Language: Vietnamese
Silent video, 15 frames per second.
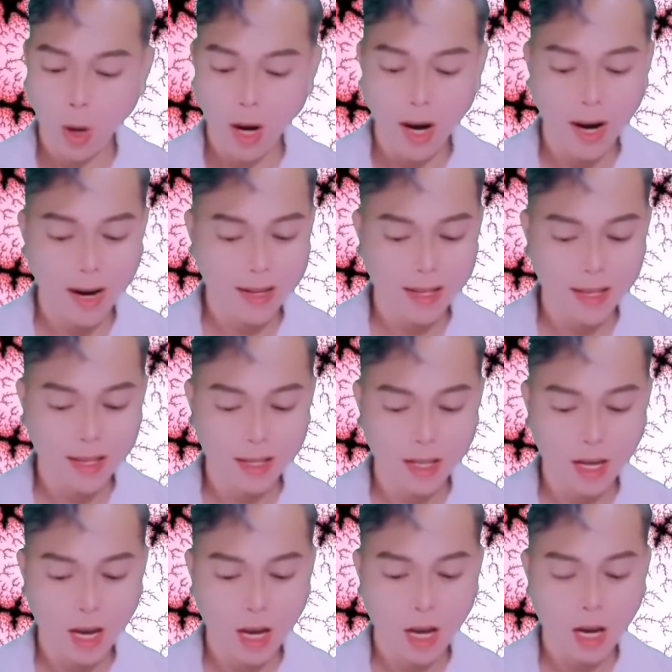điều kiện là
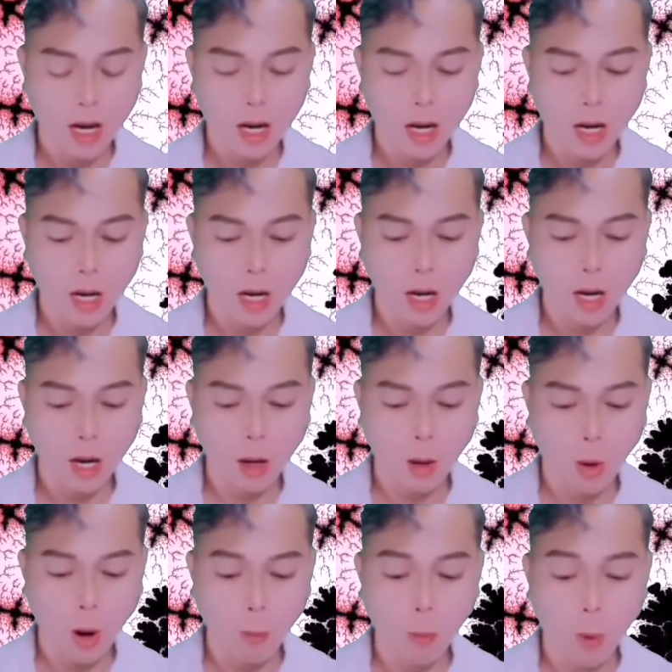hắn không biết rằng Ôn
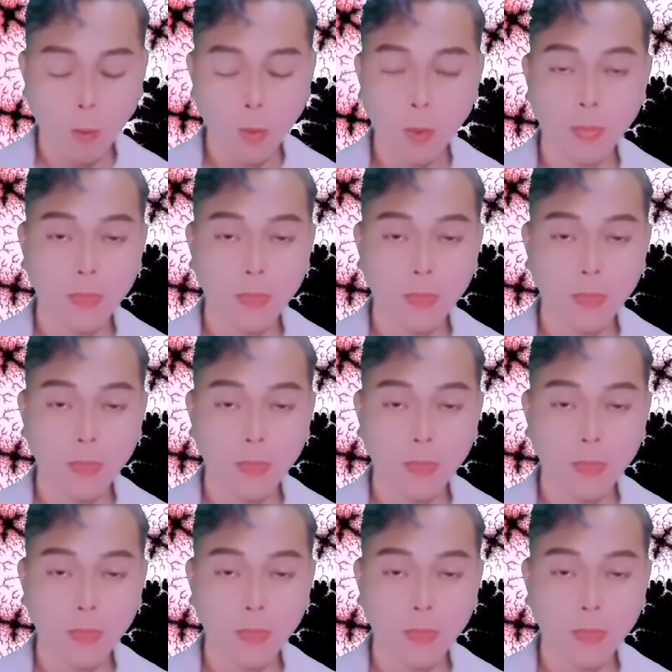Dương đã chết.